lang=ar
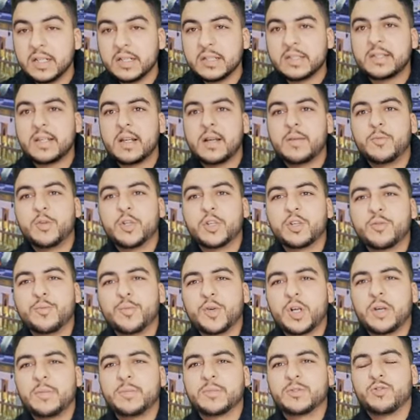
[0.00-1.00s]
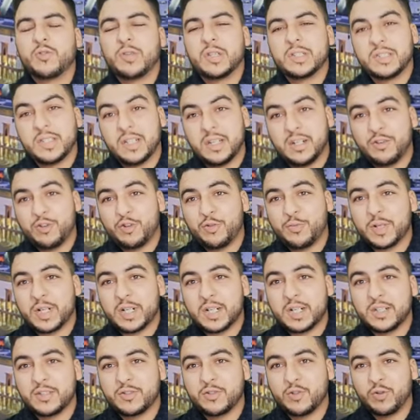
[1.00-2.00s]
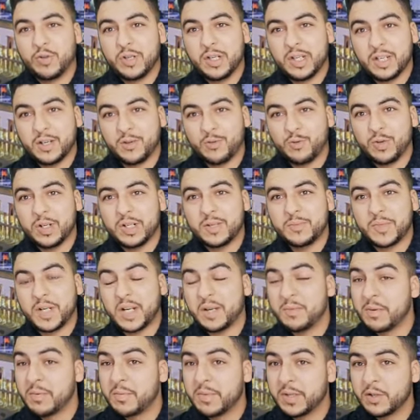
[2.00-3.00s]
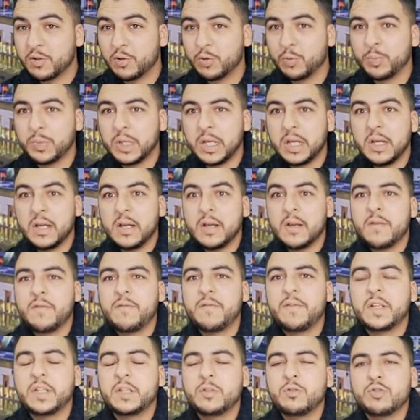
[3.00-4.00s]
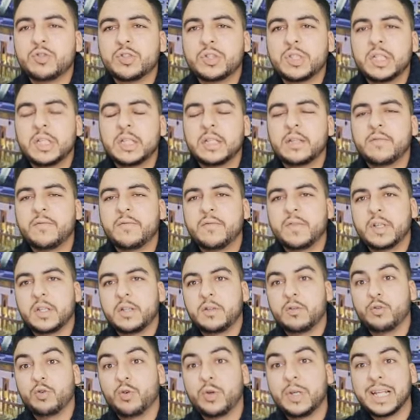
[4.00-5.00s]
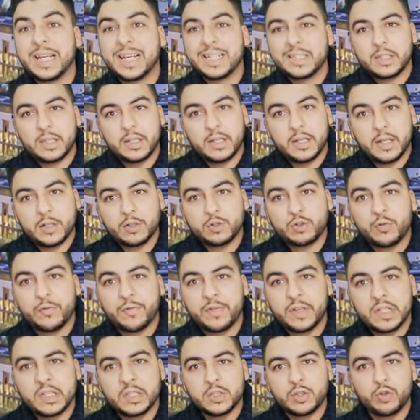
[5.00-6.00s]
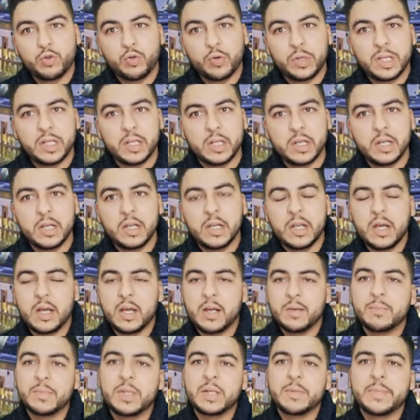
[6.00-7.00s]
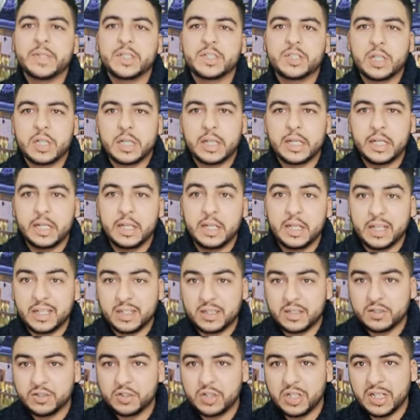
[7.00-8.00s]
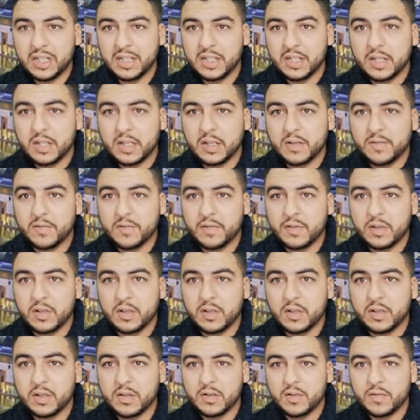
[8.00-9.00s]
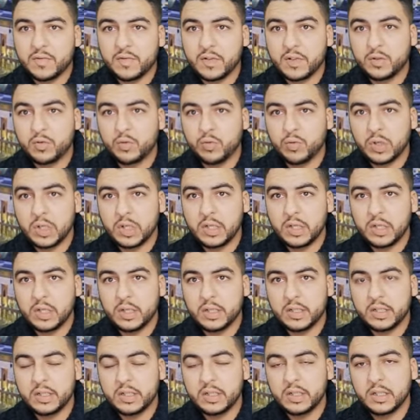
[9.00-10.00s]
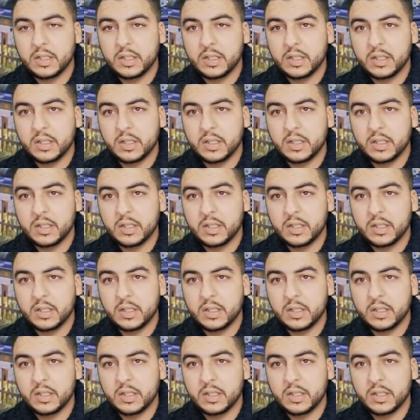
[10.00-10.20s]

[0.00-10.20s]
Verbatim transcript: السلام عليكم ورحمة الله تعالى وبركاته الإخوان مرحبا بكم فيديو جديد فيديو اللي غادي نناقشوا فيه شنو هي أهم المشاريع اللي كتنجح هنايا في الدول يعني